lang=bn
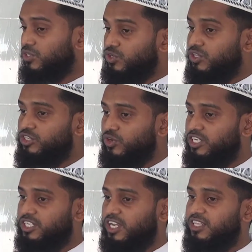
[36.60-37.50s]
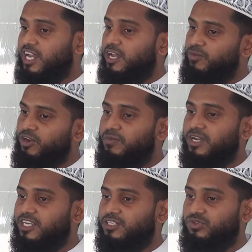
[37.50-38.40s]
যদি সরিষার দানা
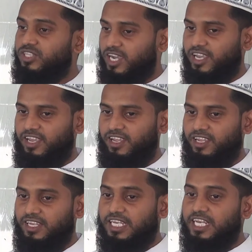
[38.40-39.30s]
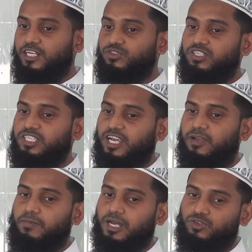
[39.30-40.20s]
পরিমাণ কিছু থাকে এটা যদি থাকে
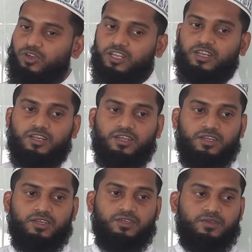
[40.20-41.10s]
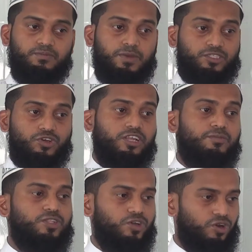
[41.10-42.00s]
পাথরের পাথরের
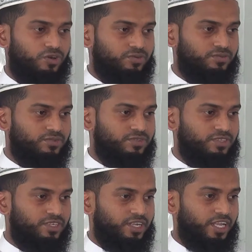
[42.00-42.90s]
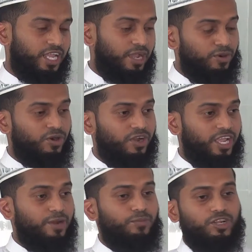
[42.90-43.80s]
ভিতর এবং
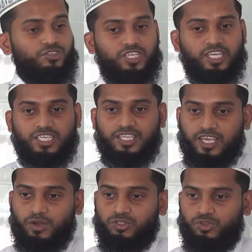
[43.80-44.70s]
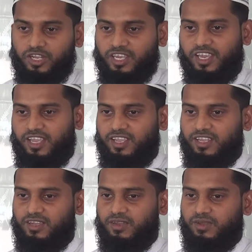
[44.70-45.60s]
এরপরে যদি এটা থাকে অন্তরিক্ষে
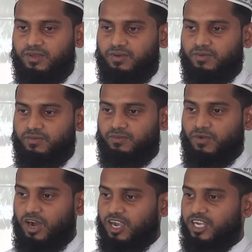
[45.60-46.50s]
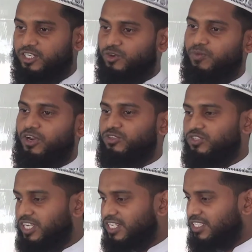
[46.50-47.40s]
মহাকাশের উপরেও
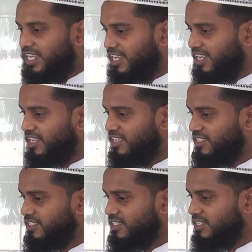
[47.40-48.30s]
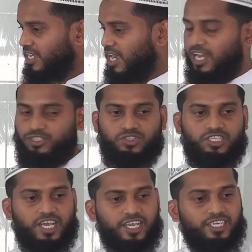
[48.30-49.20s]
যদি এটা থাকে আর যদি
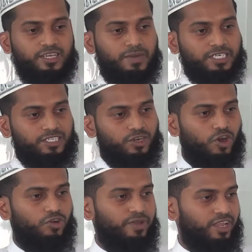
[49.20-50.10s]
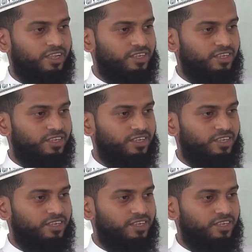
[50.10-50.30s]
থাকে এটা মাটির গর্বে